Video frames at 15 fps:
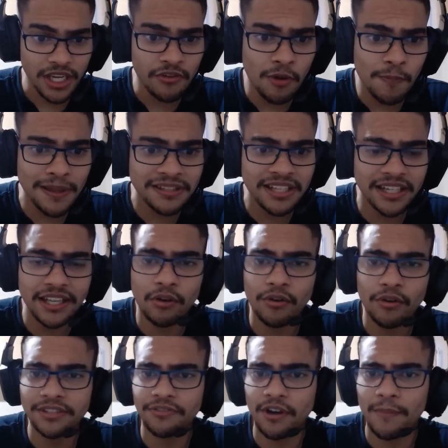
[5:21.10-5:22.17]
eu vou passar aqui
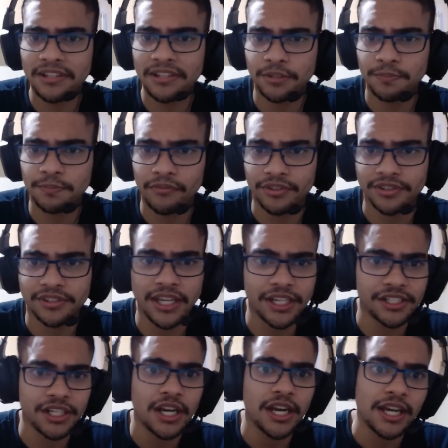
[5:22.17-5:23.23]
algumas informações para
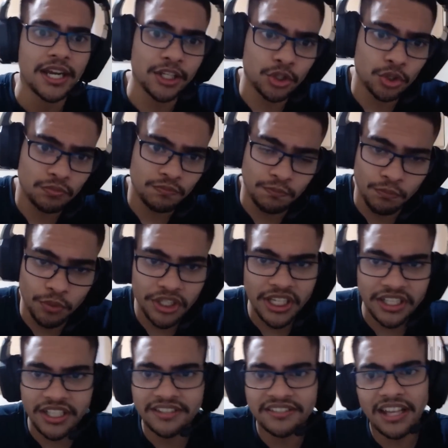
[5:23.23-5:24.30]
vocês que
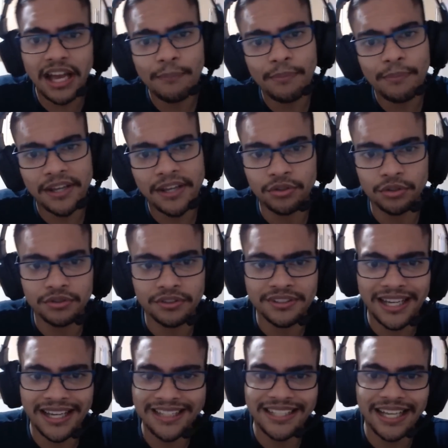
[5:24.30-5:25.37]
muita gente sabe, mas
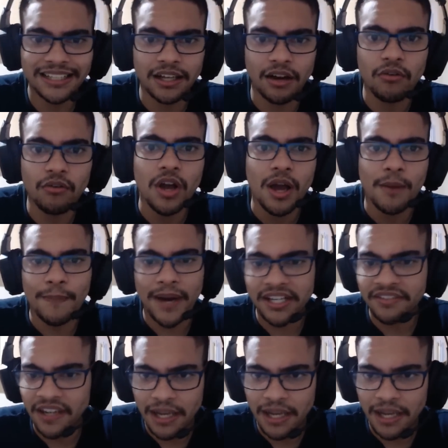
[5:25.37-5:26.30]
outros ainda não, mas